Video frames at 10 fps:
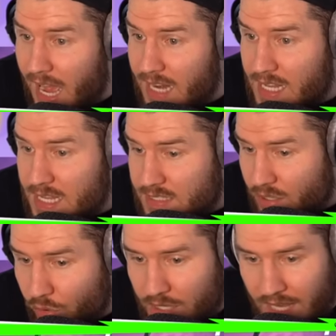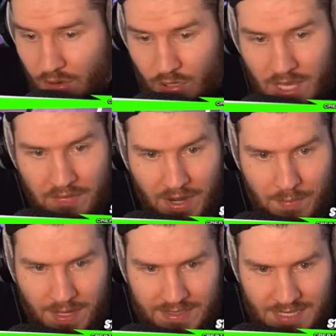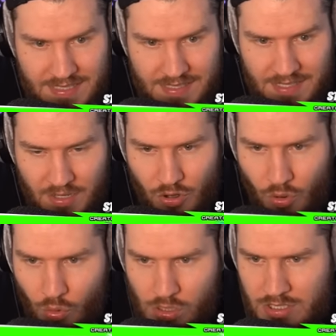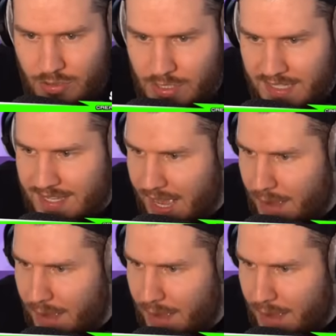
alles? Okay, okay, warte mal. Das ist hier noch oldschool, das